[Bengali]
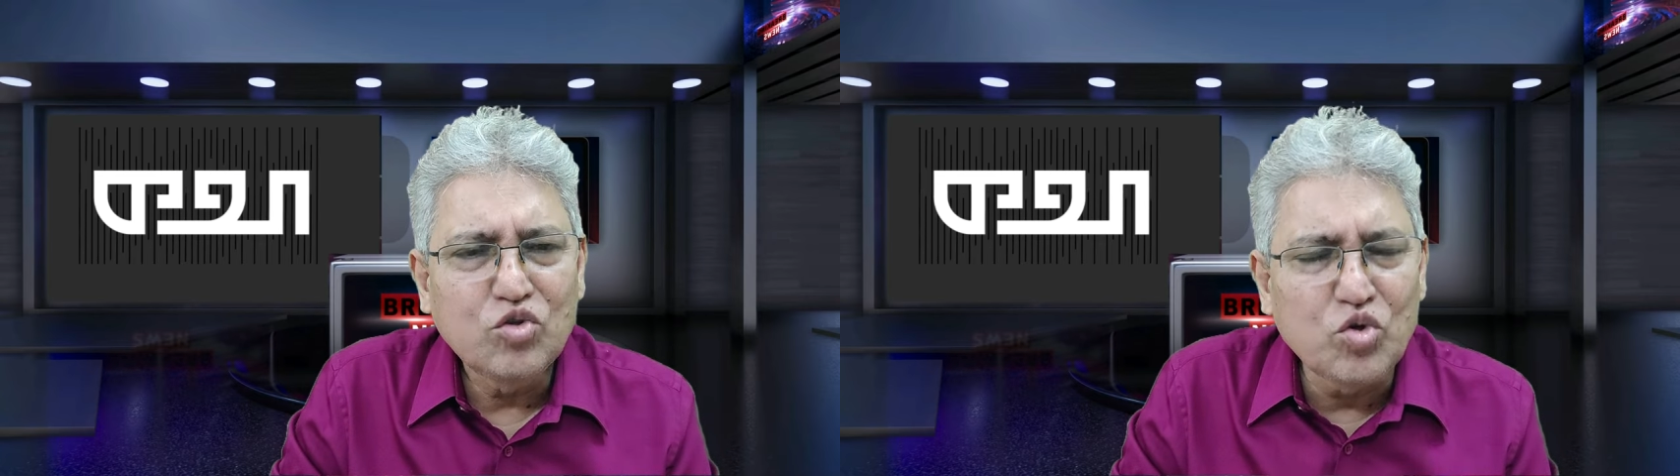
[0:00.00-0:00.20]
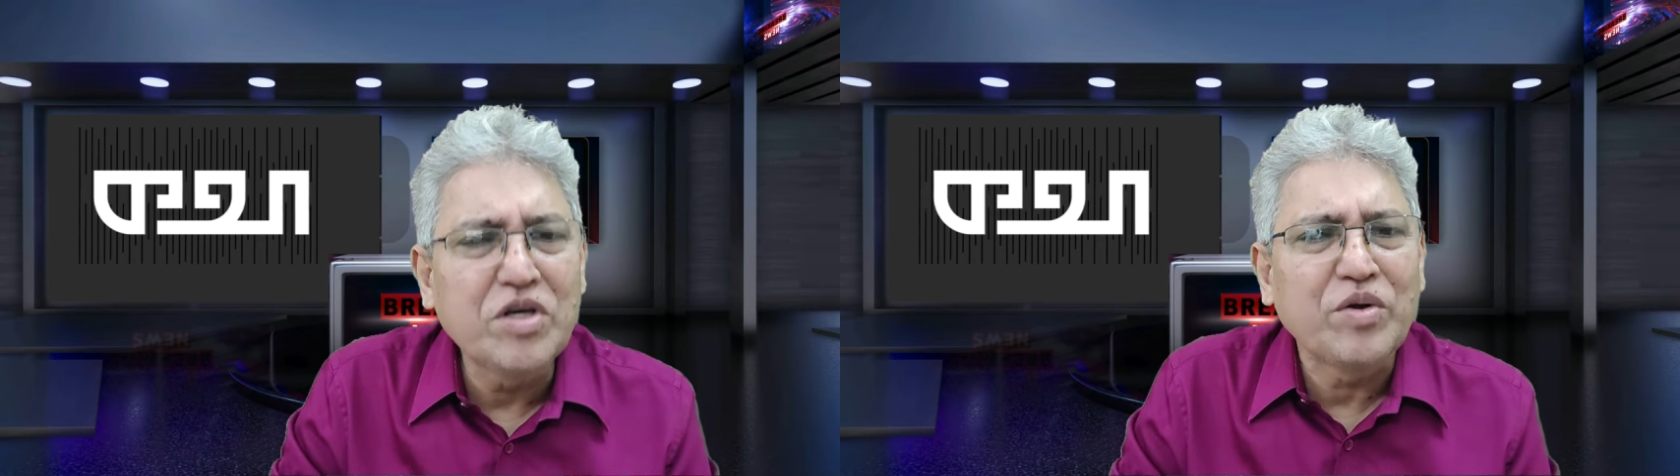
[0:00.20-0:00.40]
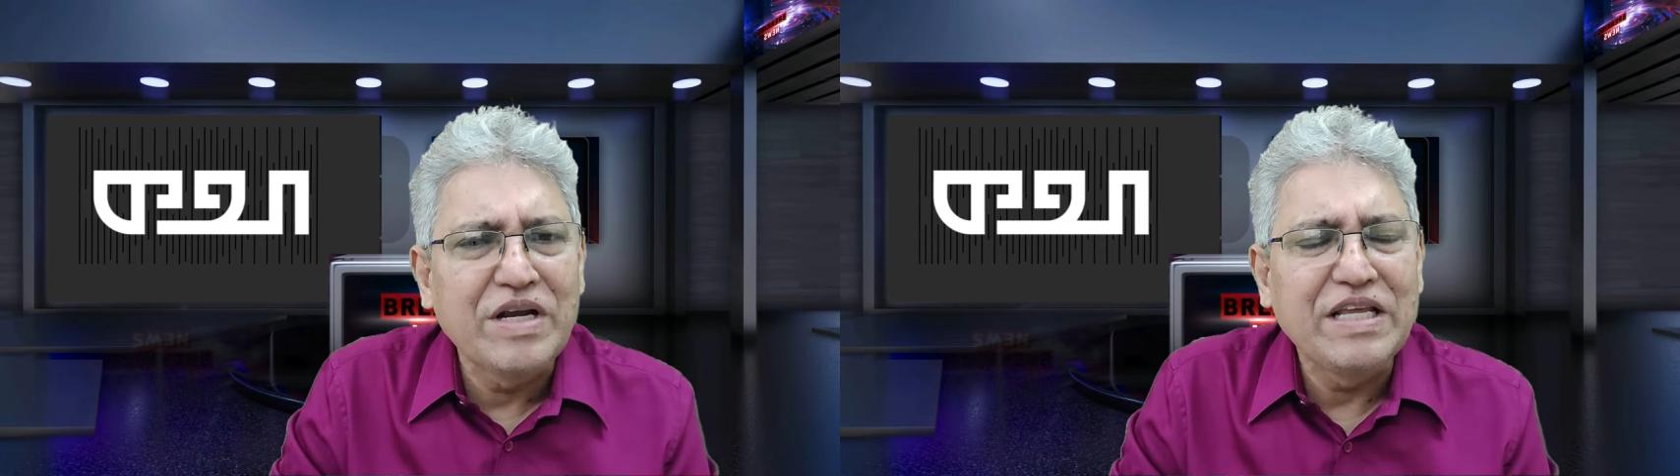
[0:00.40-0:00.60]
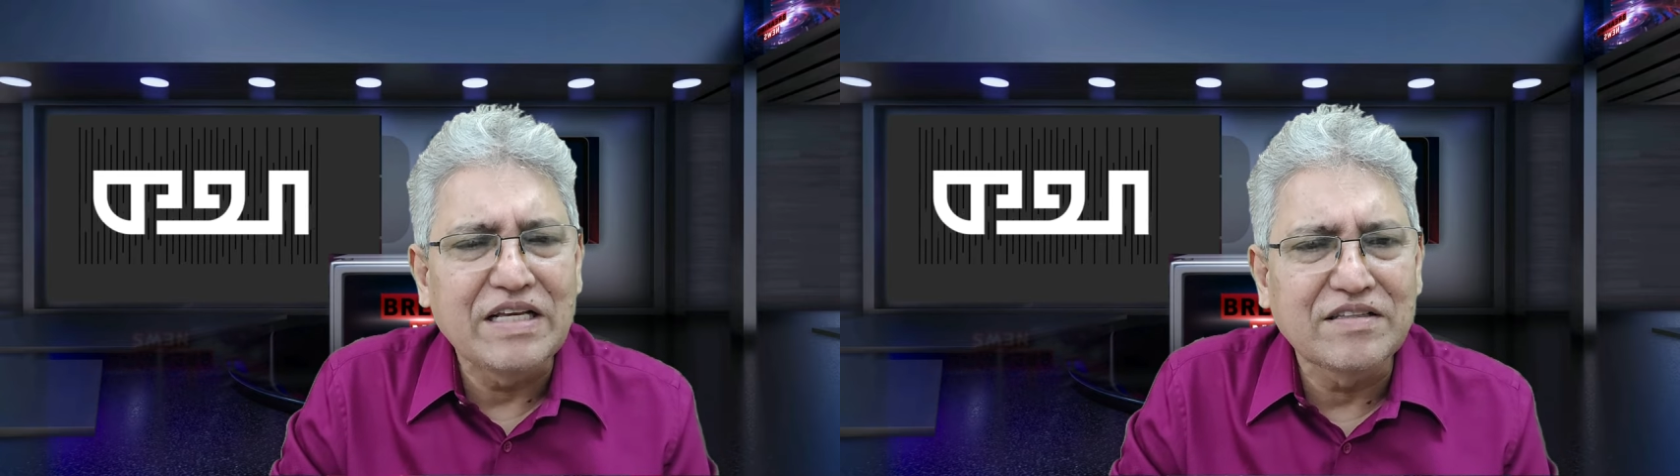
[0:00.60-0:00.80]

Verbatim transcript: চুরি করে নিয়ে